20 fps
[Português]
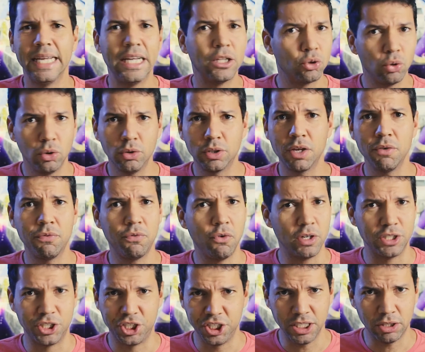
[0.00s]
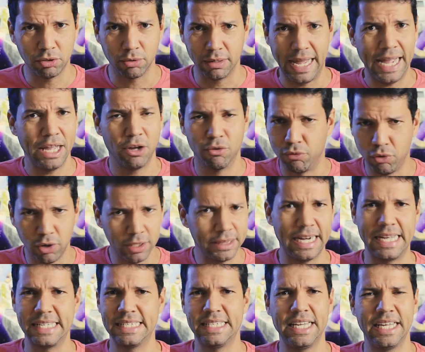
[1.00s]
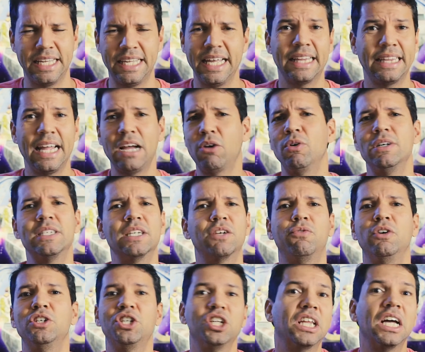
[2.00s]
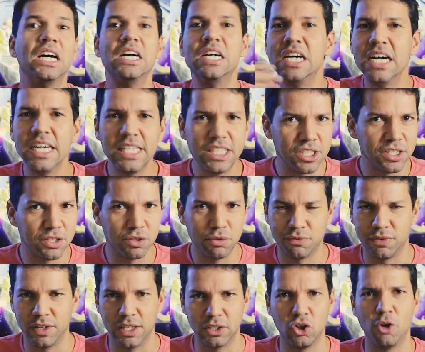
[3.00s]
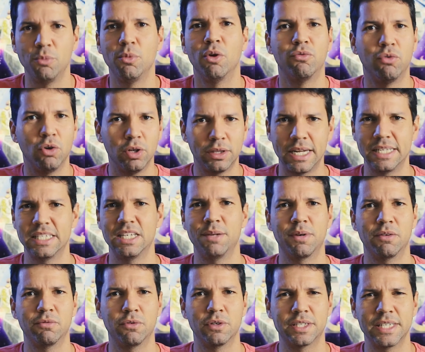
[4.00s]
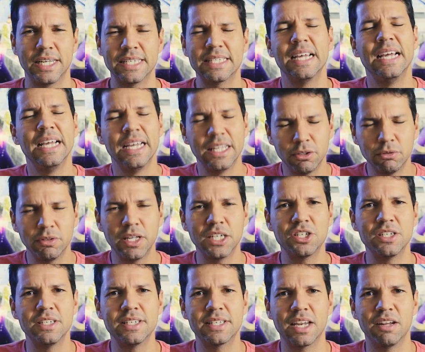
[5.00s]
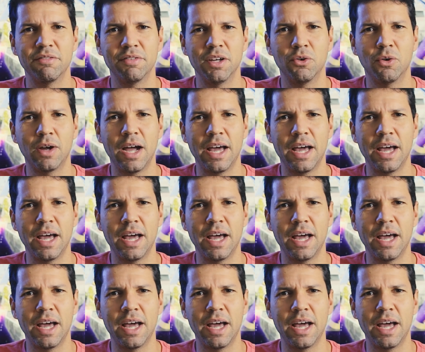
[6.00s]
E tudo que for dito lá, eu vou trazer aqui, até coisa que for dita antes do fandom, eu vou trazer para vocês. Não deixe de se inscrever no